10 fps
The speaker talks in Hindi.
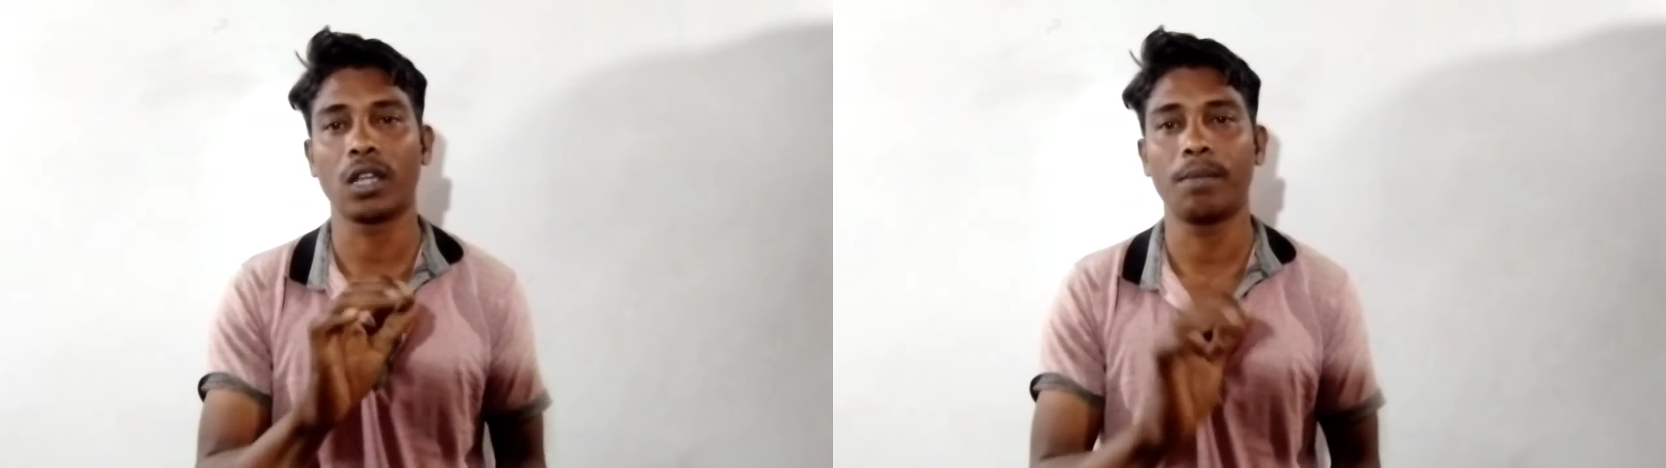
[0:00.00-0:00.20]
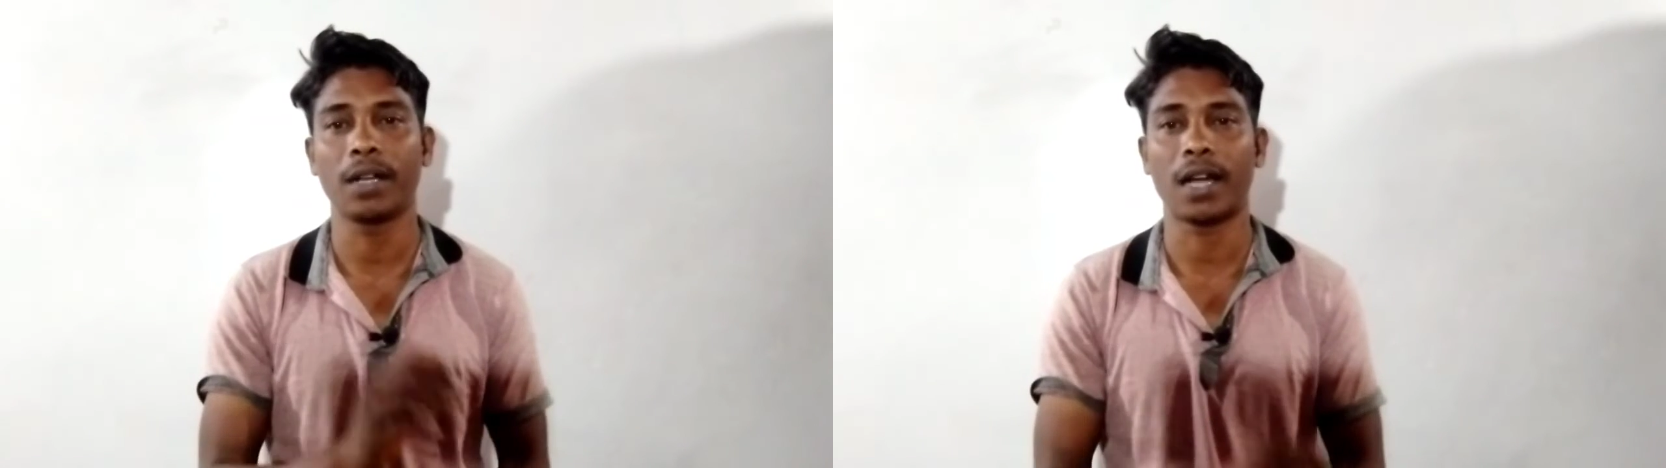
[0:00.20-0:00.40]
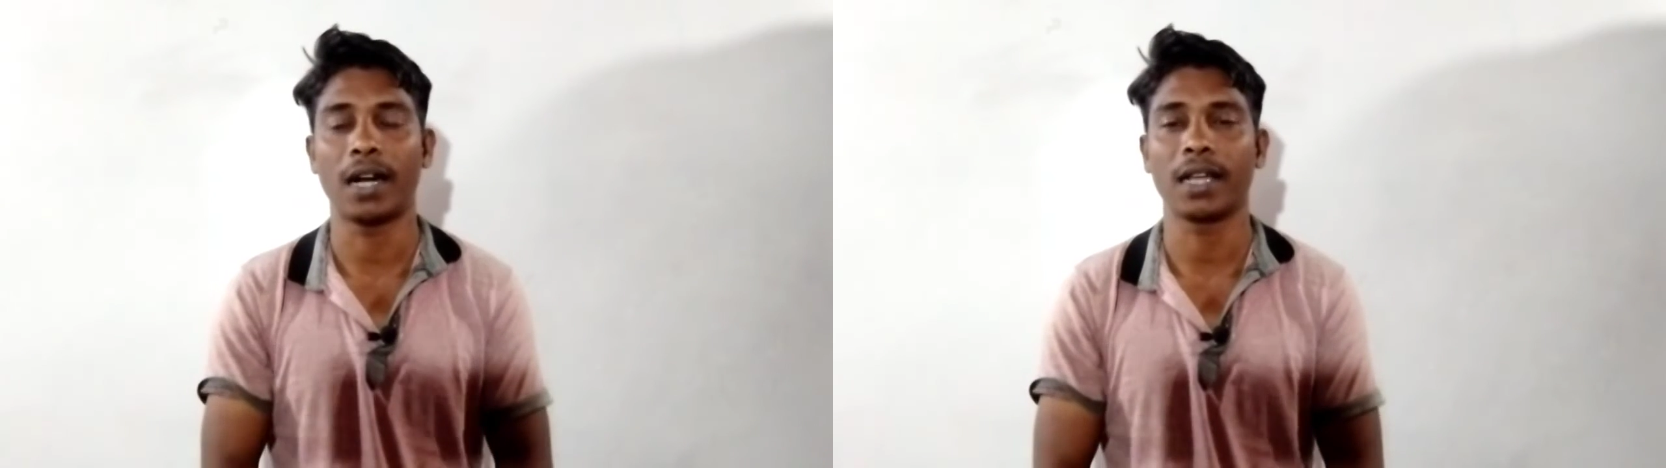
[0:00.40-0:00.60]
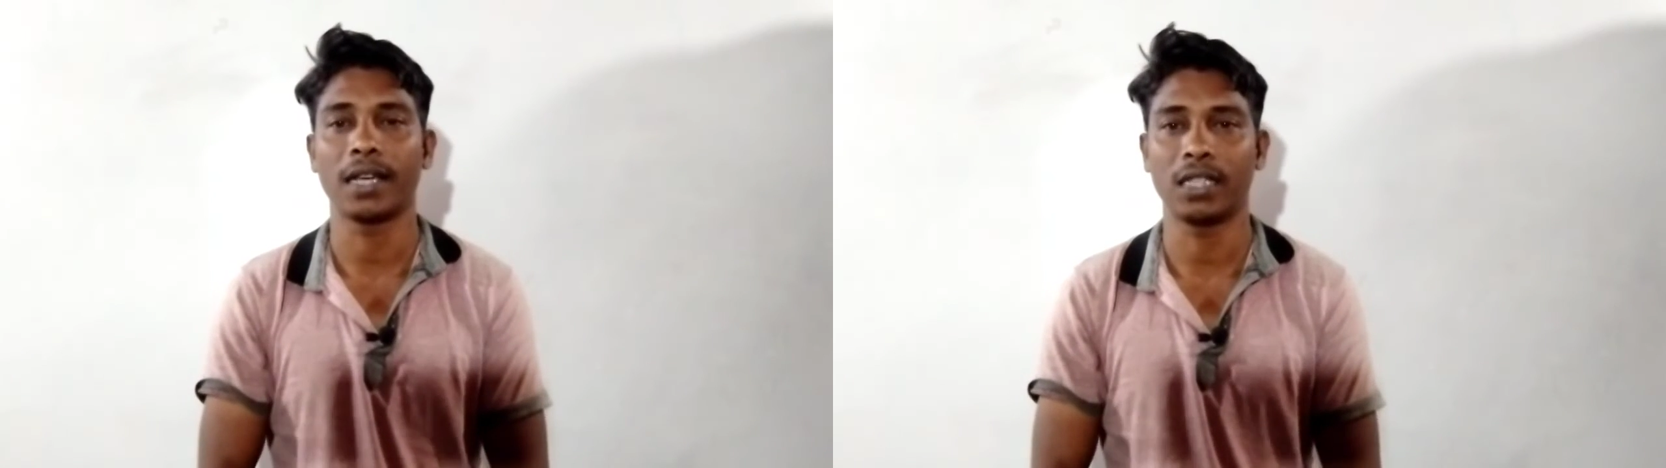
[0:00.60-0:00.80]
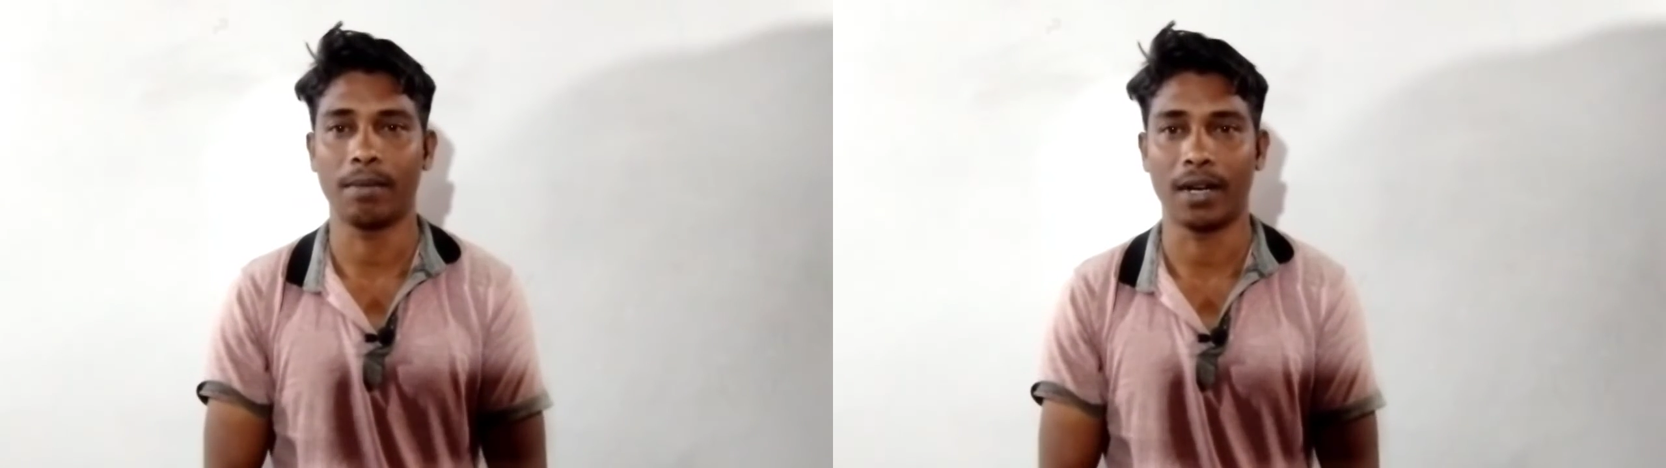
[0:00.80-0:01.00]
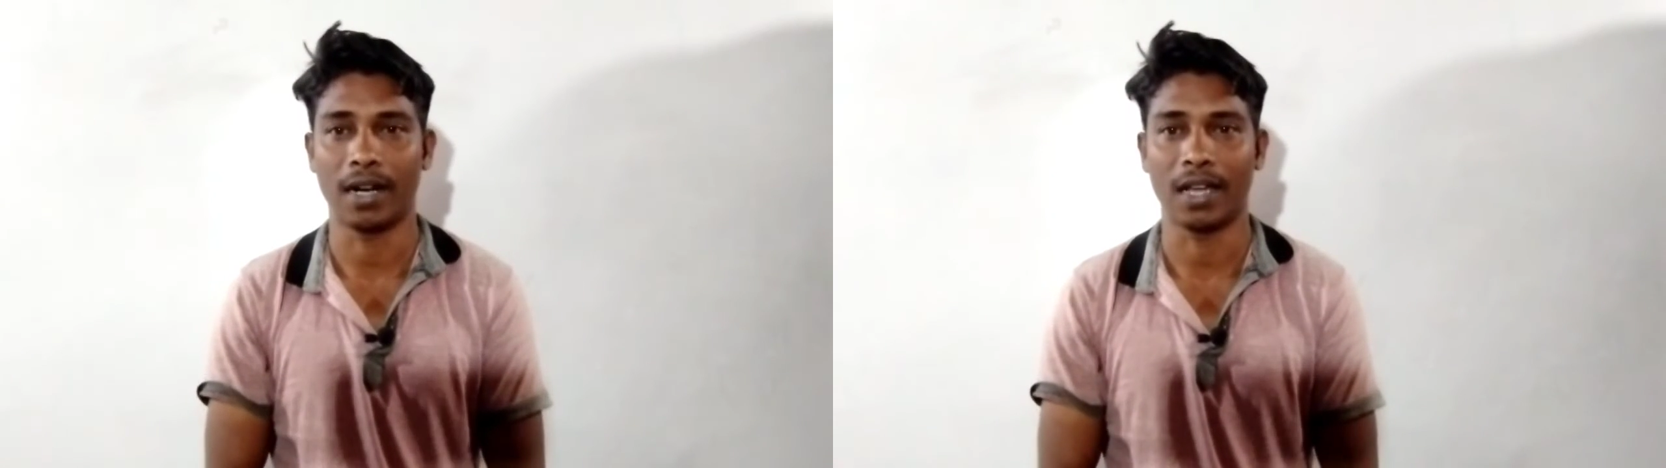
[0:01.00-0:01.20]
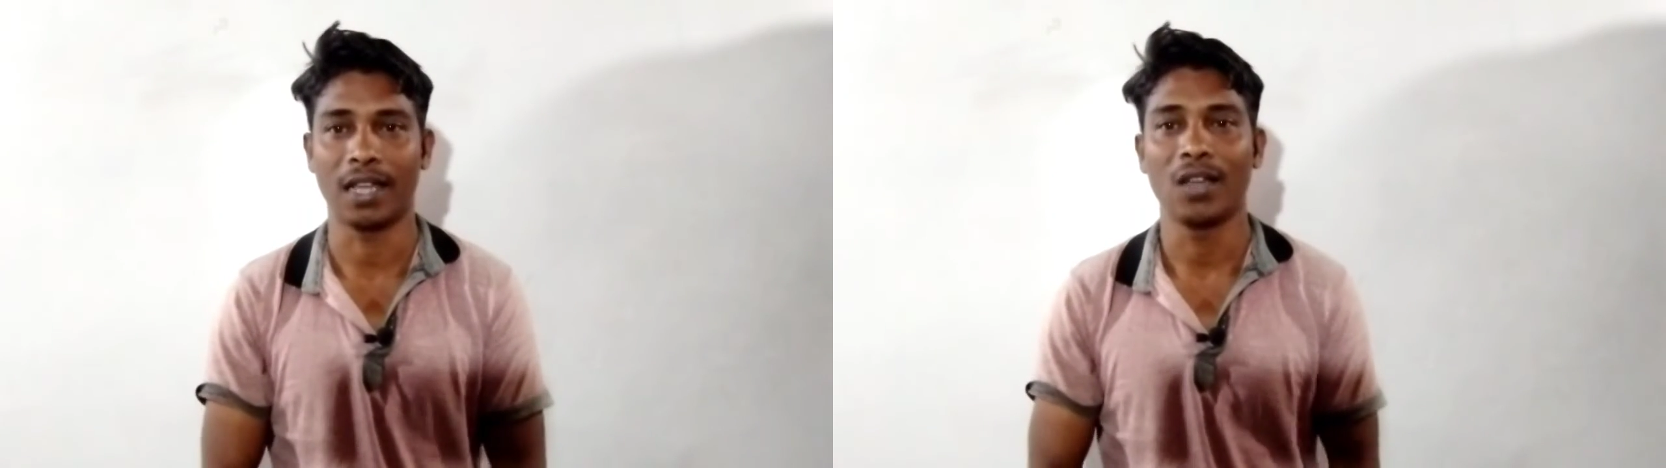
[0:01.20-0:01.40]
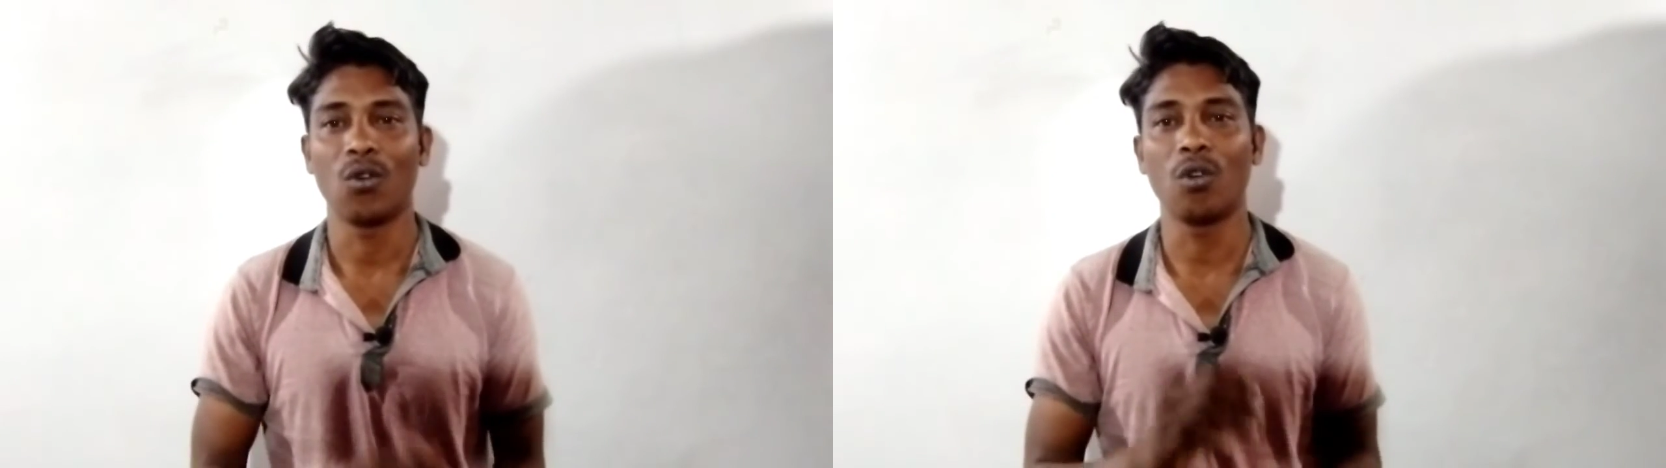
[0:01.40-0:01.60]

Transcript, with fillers: और गिफ्ट कार्ड कैसे बनाना है